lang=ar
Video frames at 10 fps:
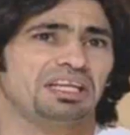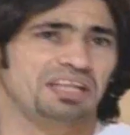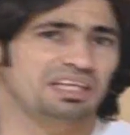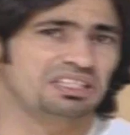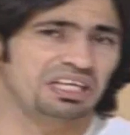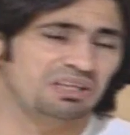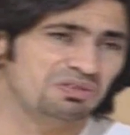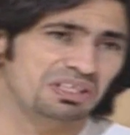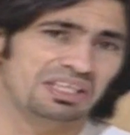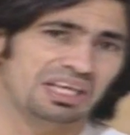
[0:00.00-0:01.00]
احنا تعشينا
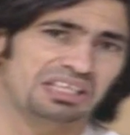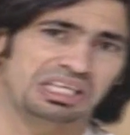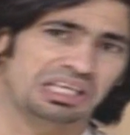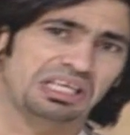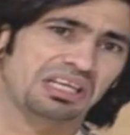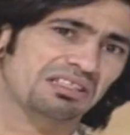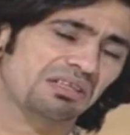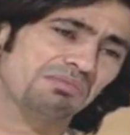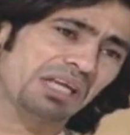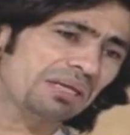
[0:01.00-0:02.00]
وصلنا تعشينا
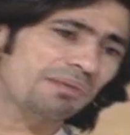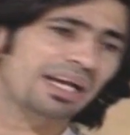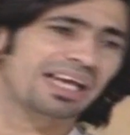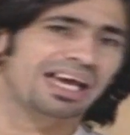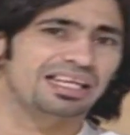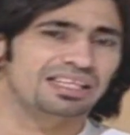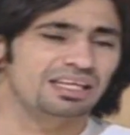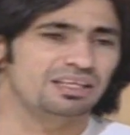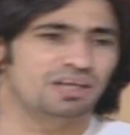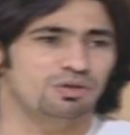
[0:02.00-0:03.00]
جلسنا يعني ما كانت
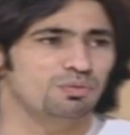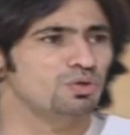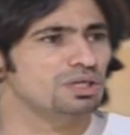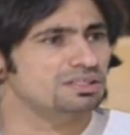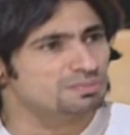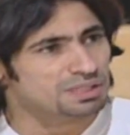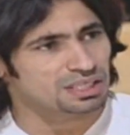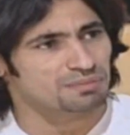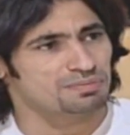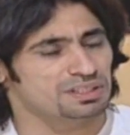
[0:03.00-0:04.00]
الامور
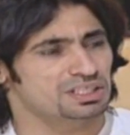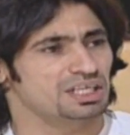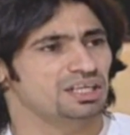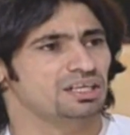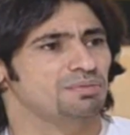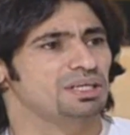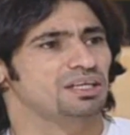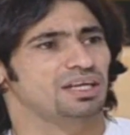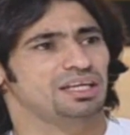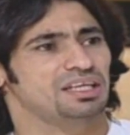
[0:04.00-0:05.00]
رسميه بشكل
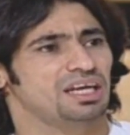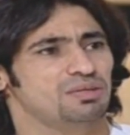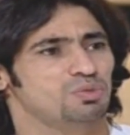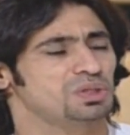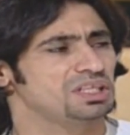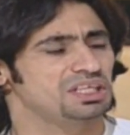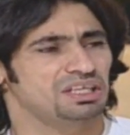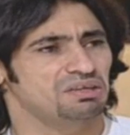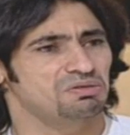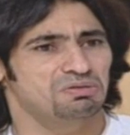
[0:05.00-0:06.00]
كبير يعني كانت
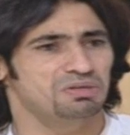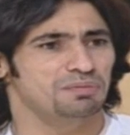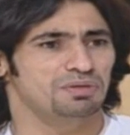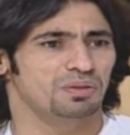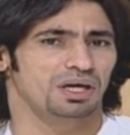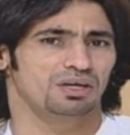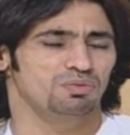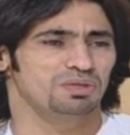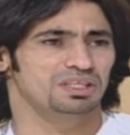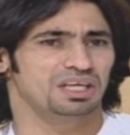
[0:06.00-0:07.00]
وديه وكنا بنضحك
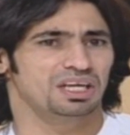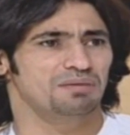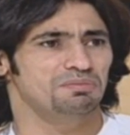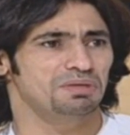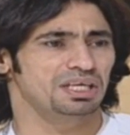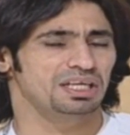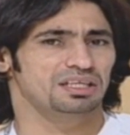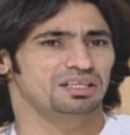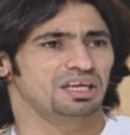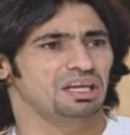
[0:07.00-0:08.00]
وبنتكلم بدينا
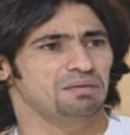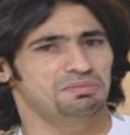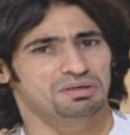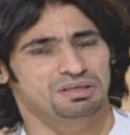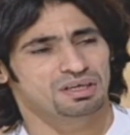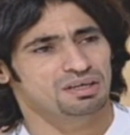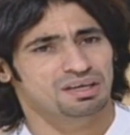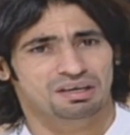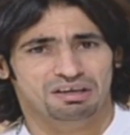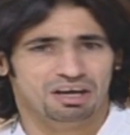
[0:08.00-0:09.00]
نتكلم
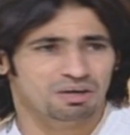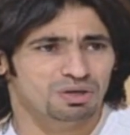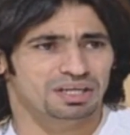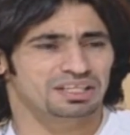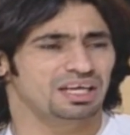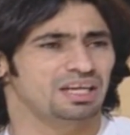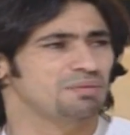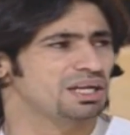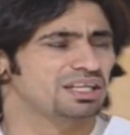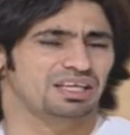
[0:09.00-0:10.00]
كلنا
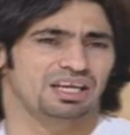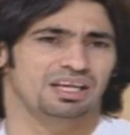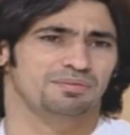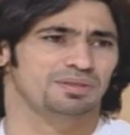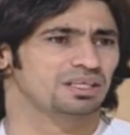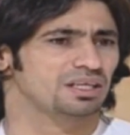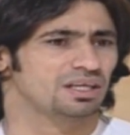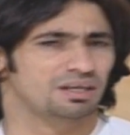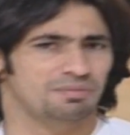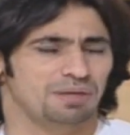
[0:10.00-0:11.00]
تكلمنا انا تكلمت
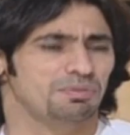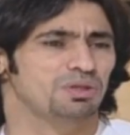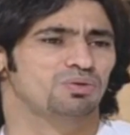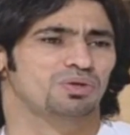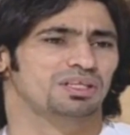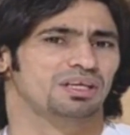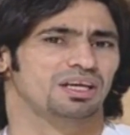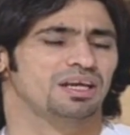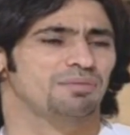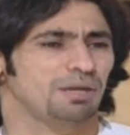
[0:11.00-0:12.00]
محمد نور
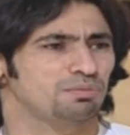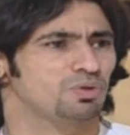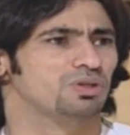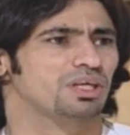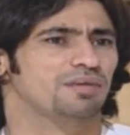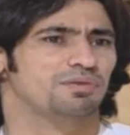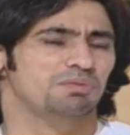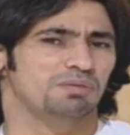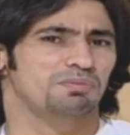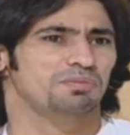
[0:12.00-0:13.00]
تكلم عبد عطيف
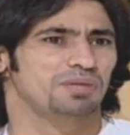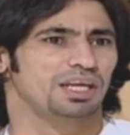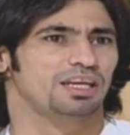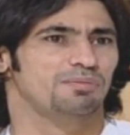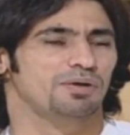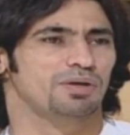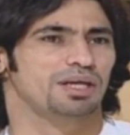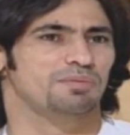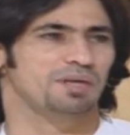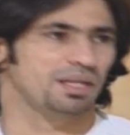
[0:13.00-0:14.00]
يمكن يعني انا بقول
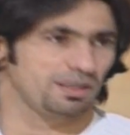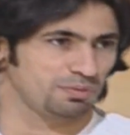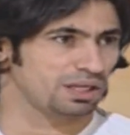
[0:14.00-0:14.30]
لك يمكن لعيبه